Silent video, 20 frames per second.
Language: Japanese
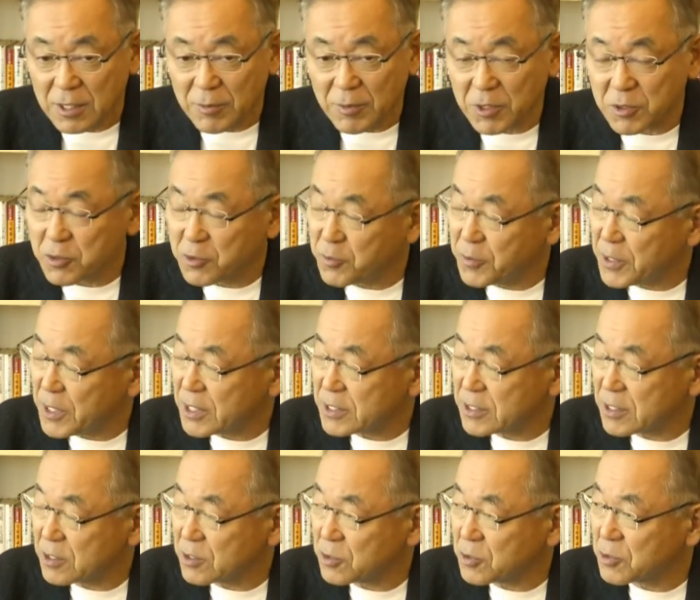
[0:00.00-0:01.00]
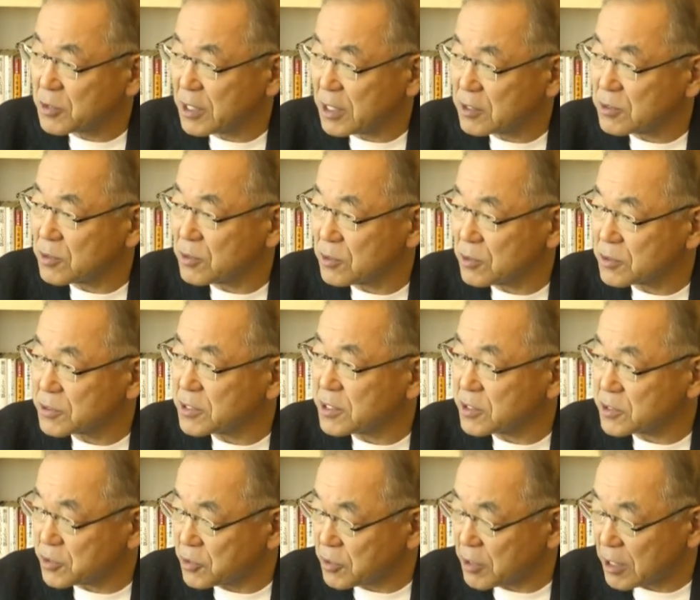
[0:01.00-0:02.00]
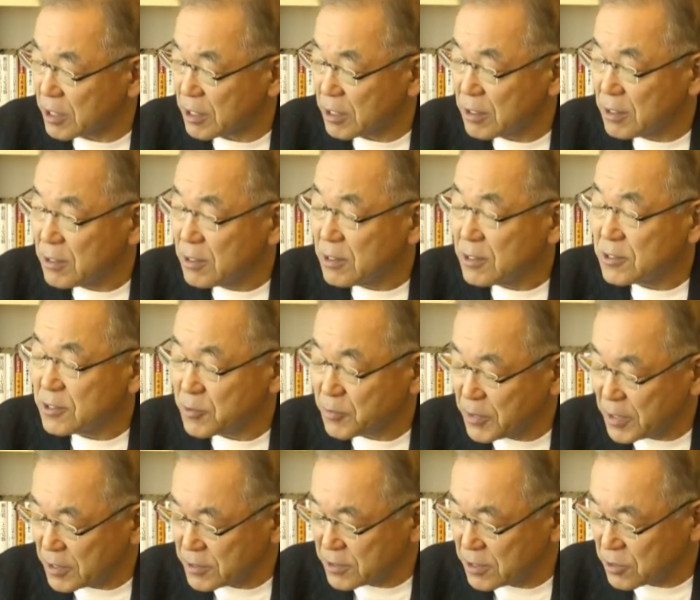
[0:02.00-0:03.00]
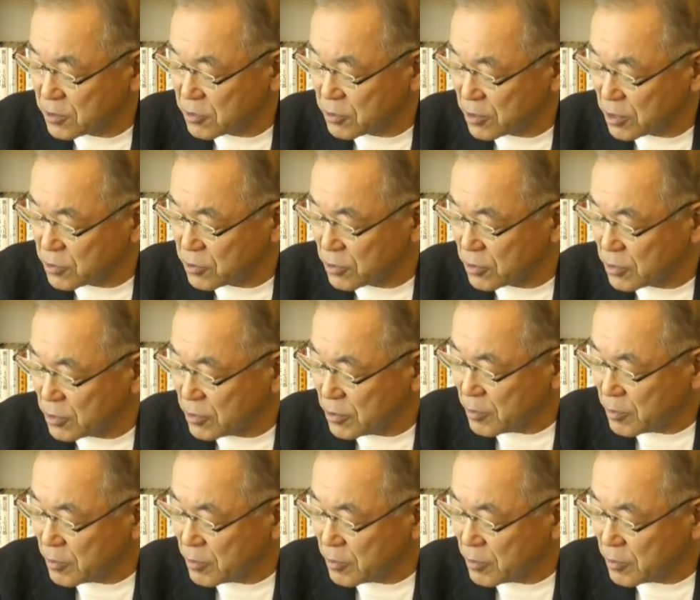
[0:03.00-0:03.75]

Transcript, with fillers: ら、6% 台の成長から 2% へと